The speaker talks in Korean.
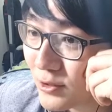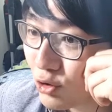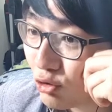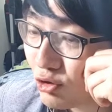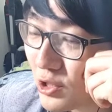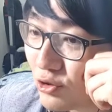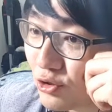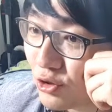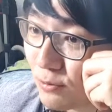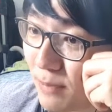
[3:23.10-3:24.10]
소주
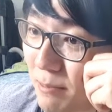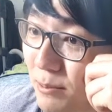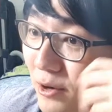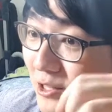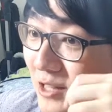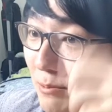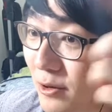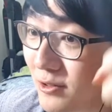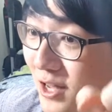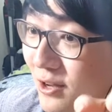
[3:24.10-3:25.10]
기준으로
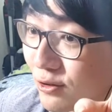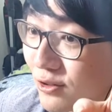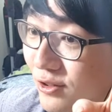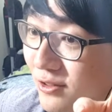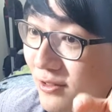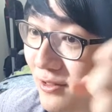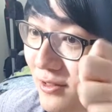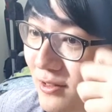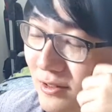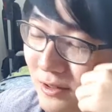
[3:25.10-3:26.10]
반병에3병 사이거든요.
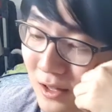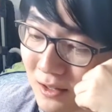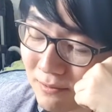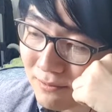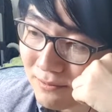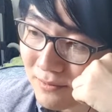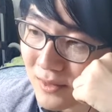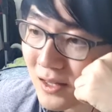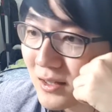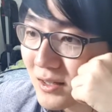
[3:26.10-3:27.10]
근데
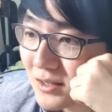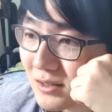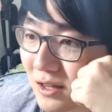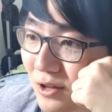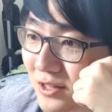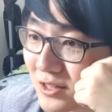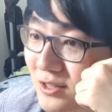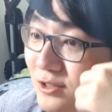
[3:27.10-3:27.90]
내가 왠지